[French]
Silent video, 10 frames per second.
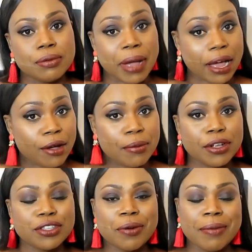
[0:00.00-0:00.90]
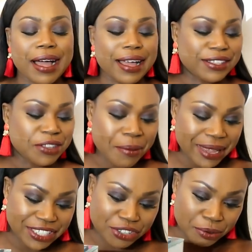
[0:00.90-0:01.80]
ma commode dans ma, dans
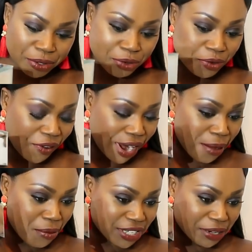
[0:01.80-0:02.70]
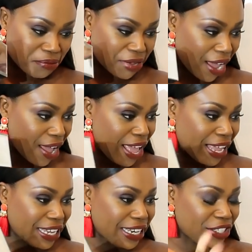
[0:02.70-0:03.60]
ma chambre. Donc voilà, moi j'aime bien.
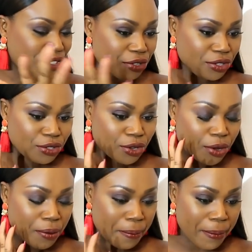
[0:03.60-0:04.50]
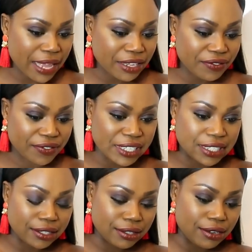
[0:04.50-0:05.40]
Il est juste
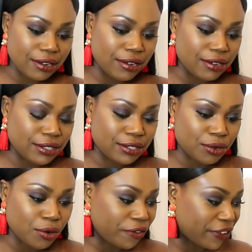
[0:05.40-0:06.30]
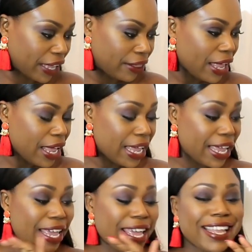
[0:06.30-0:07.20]
magnifique. Euh, ce coffret.
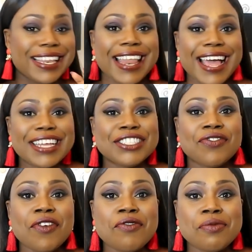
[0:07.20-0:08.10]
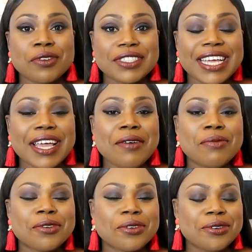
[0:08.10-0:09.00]
Et là, je vais vous montrer
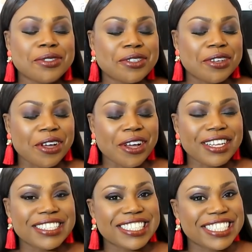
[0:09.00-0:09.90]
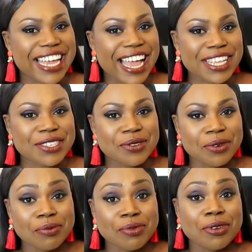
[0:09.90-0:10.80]
mon coup de cœur de chez
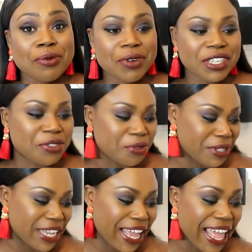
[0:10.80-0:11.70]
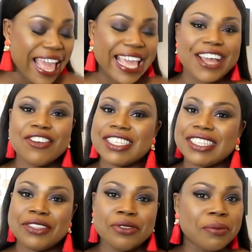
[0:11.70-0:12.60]
Action pour le mois de juillet. quand
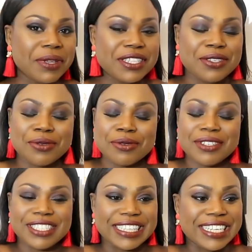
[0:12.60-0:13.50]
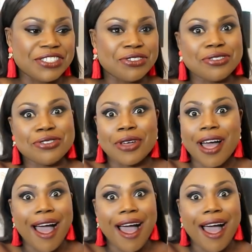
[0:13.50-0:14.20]
j'étais tombée dessus, j'étais juste